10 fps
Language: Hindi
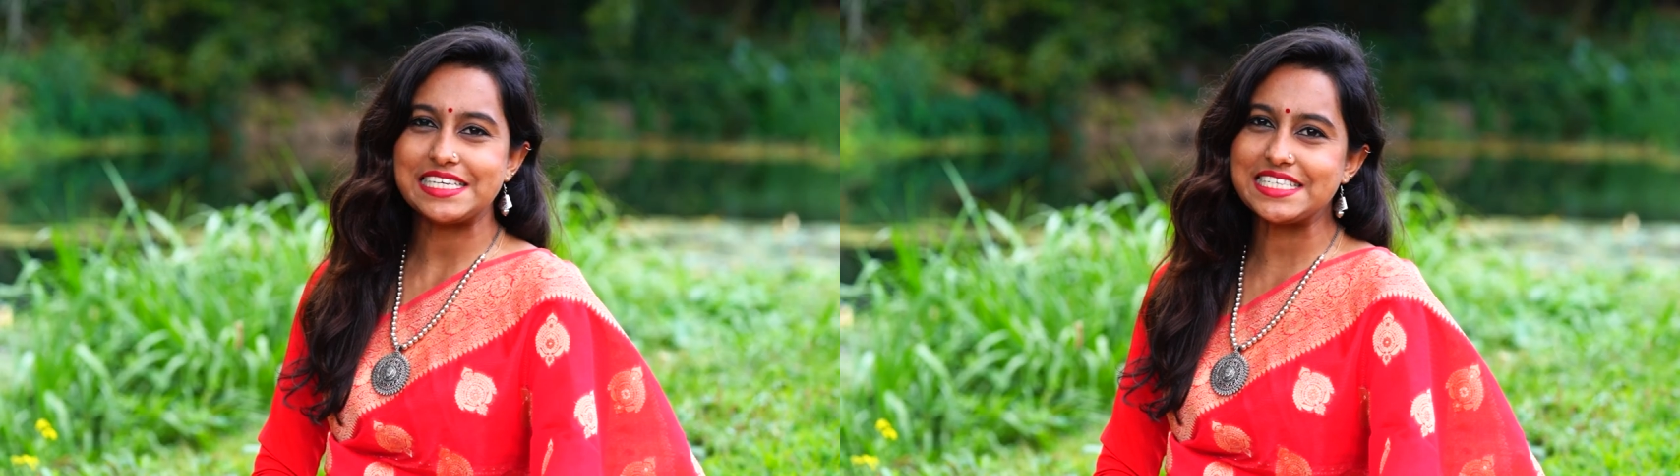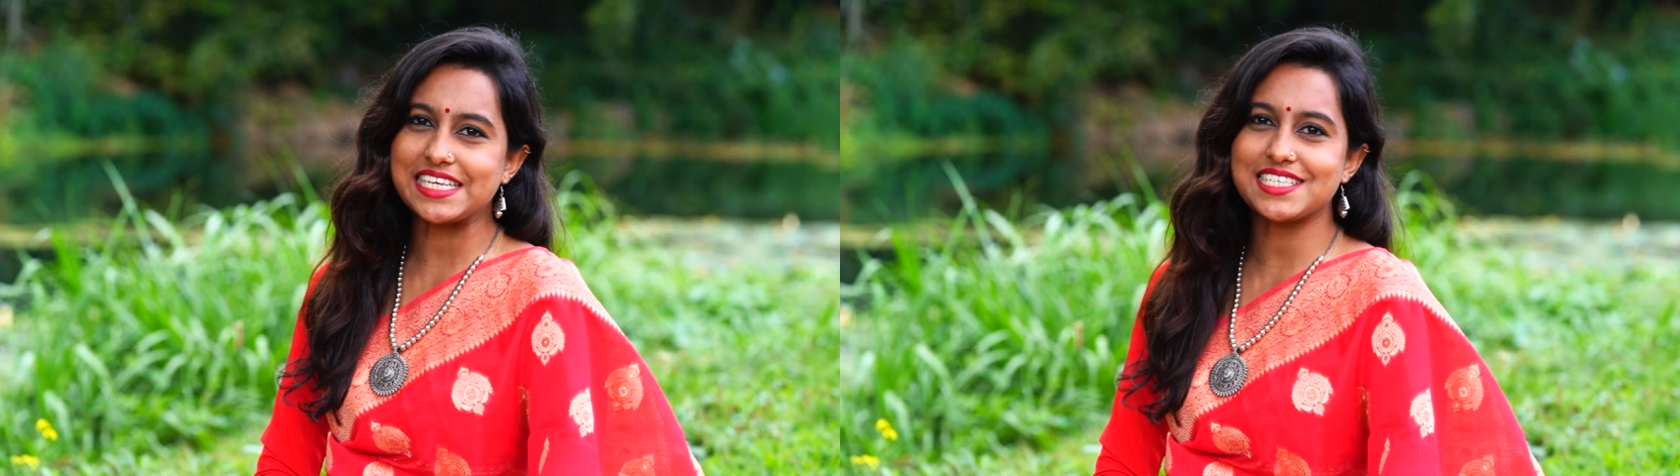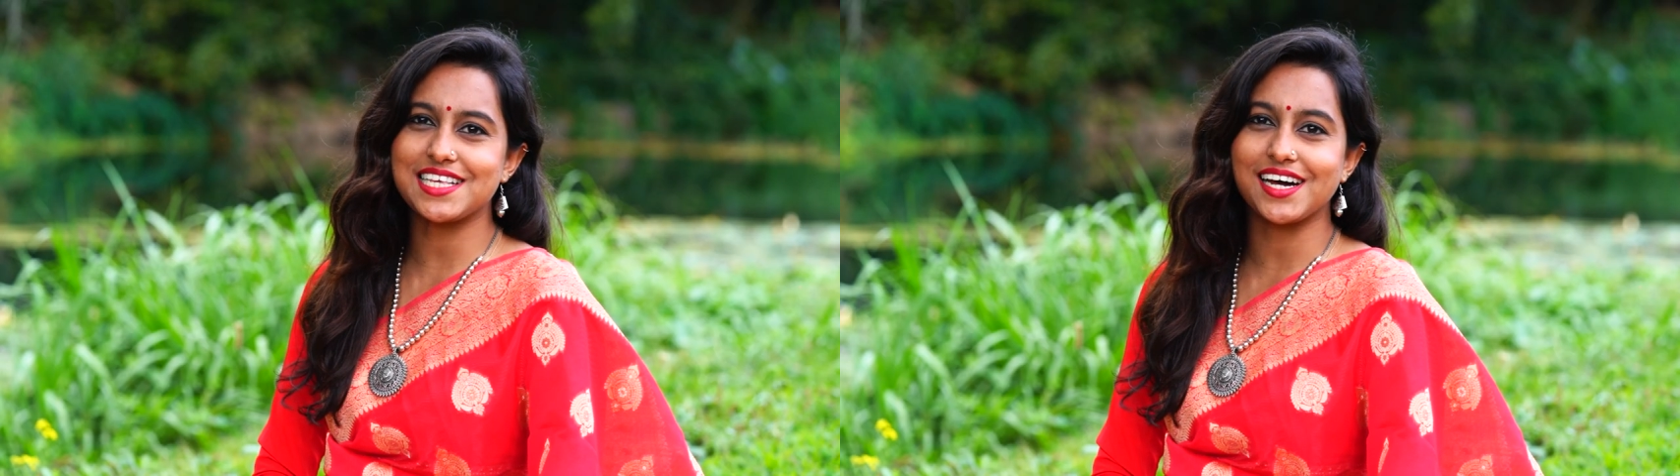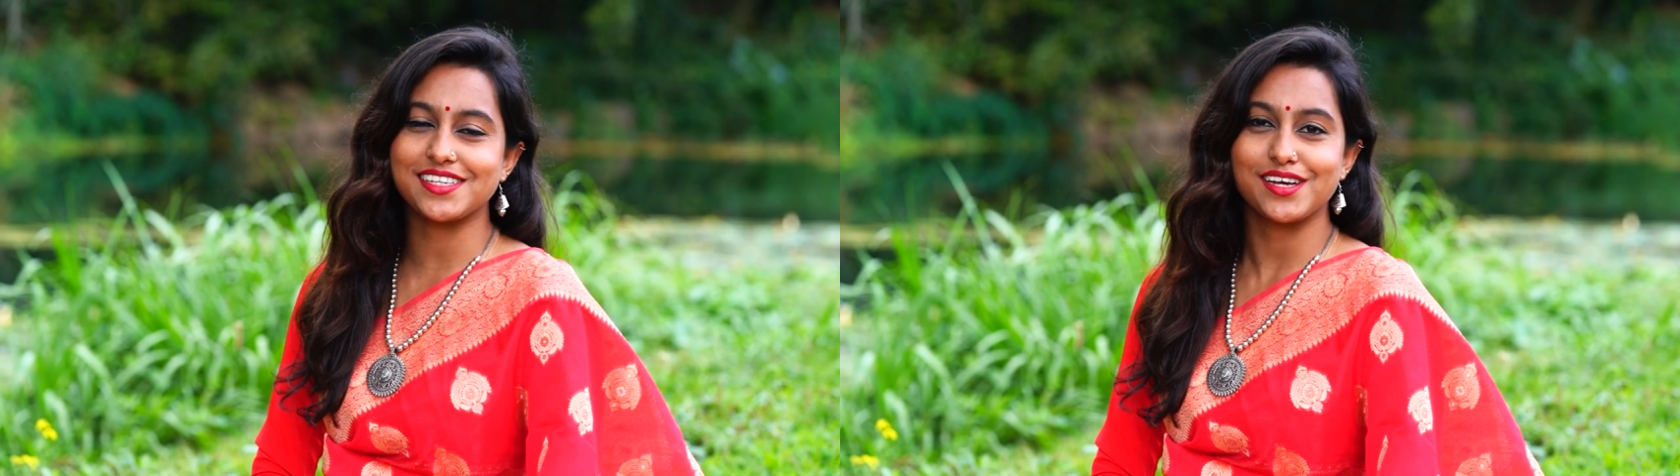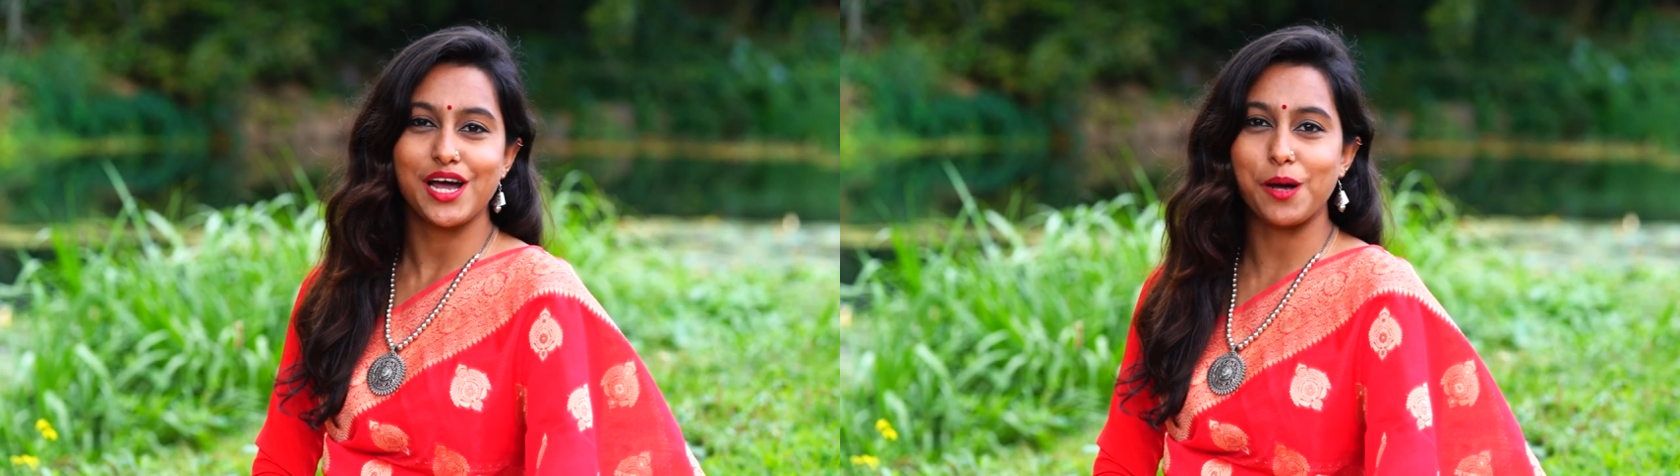इसी के
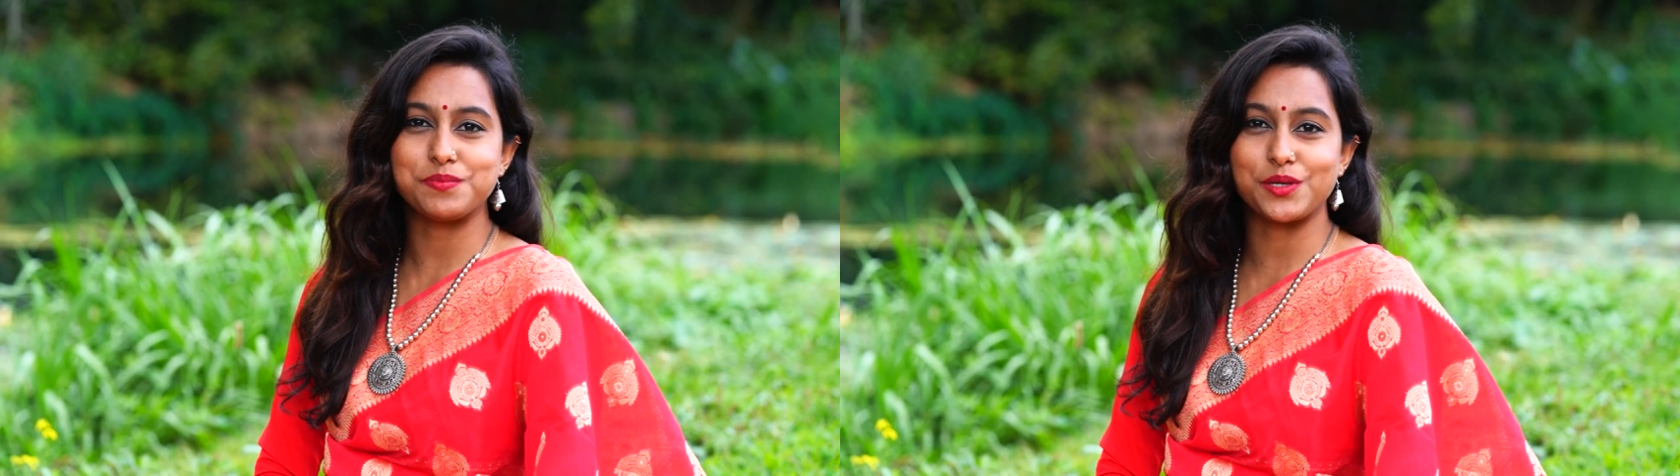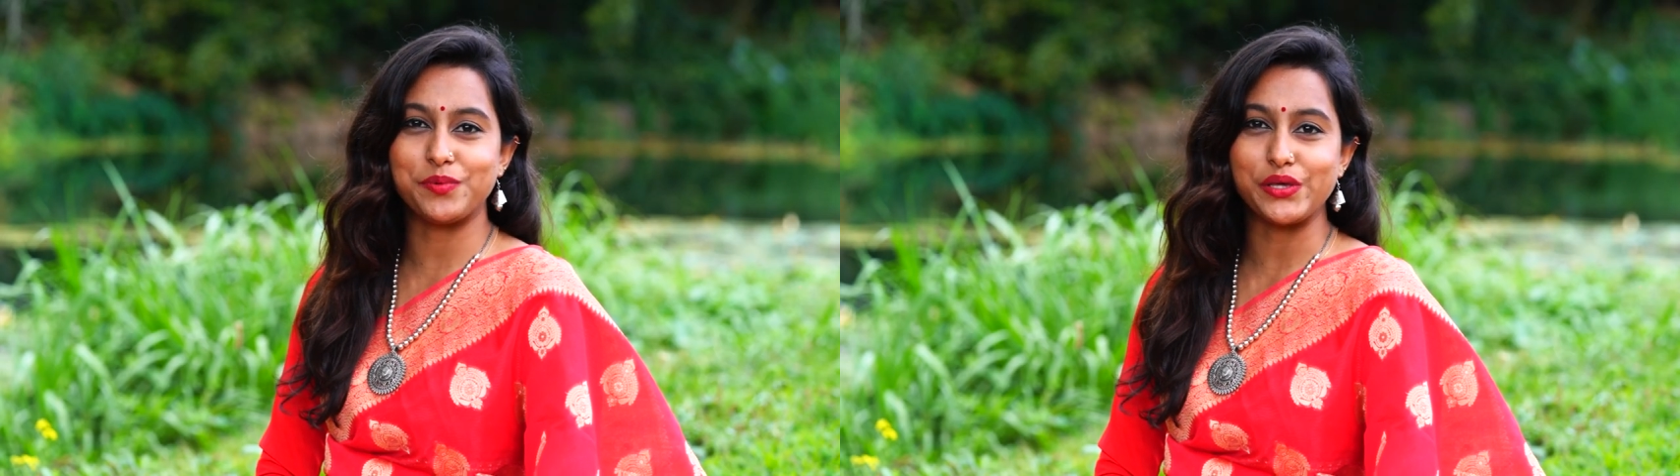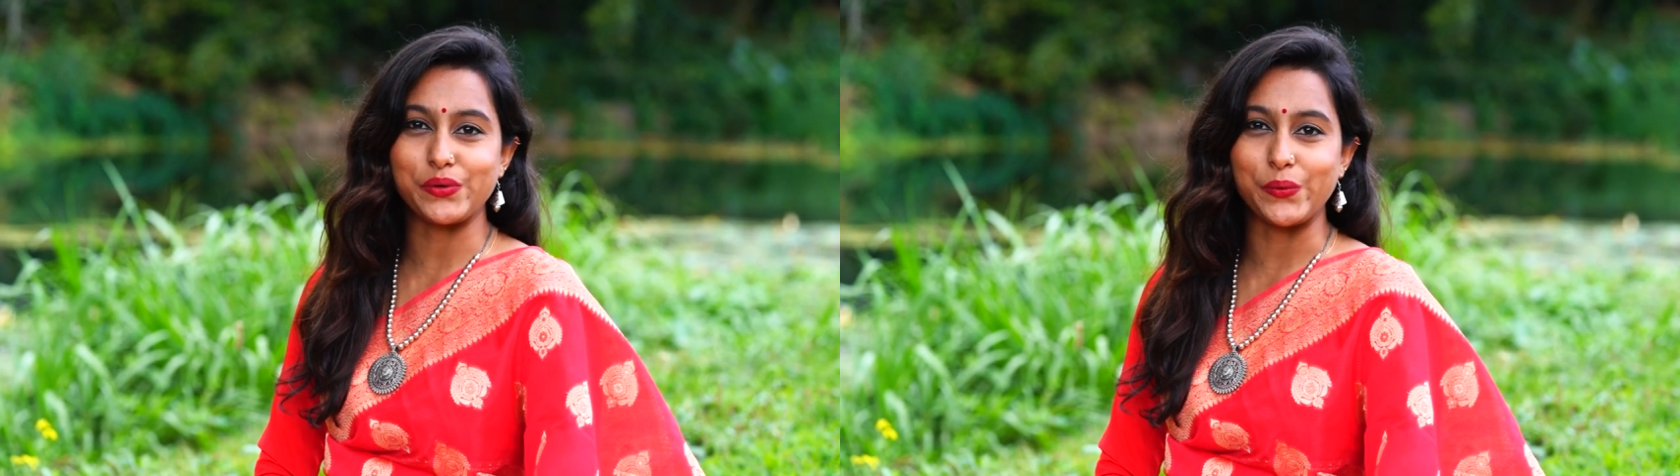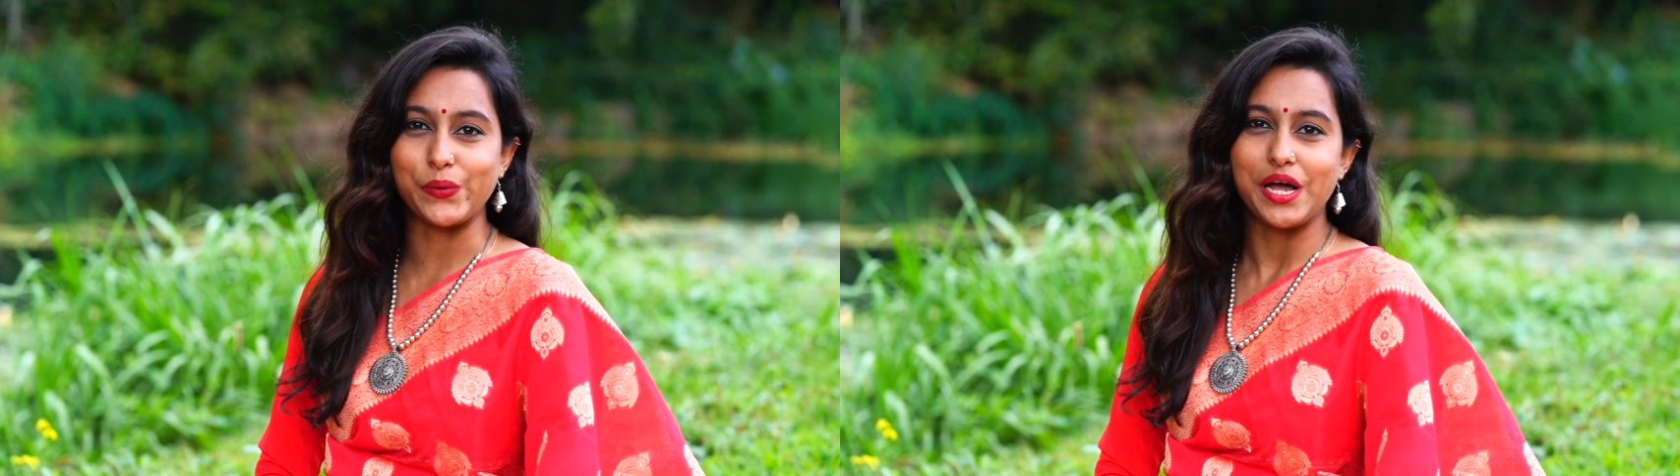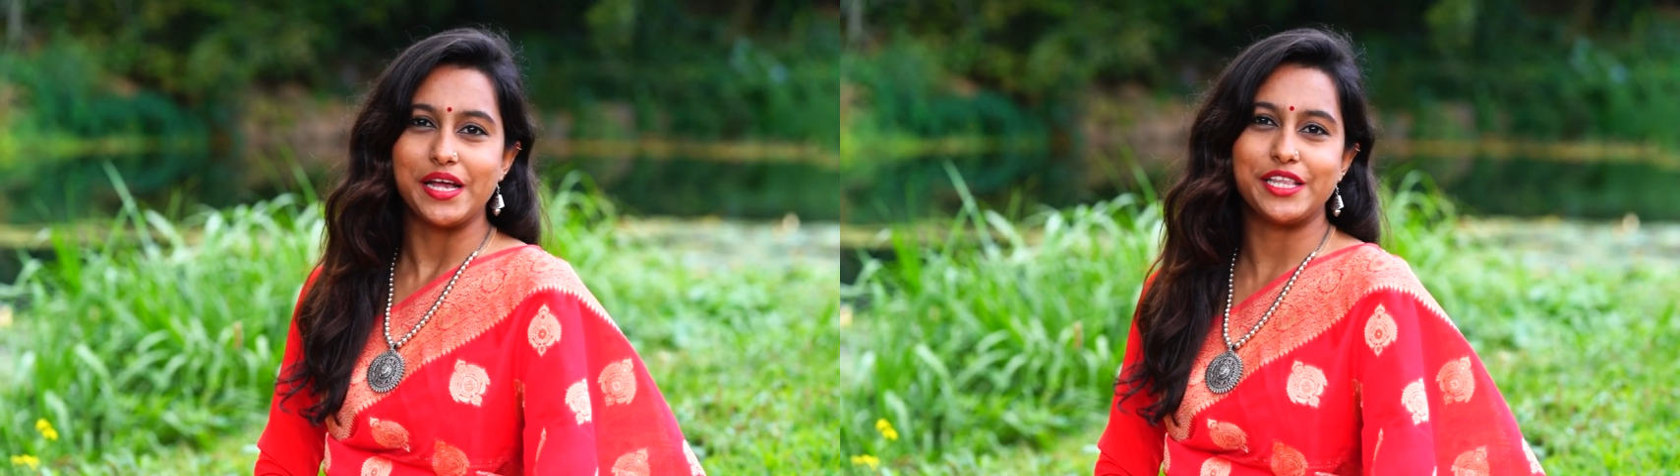साथ आप सभी को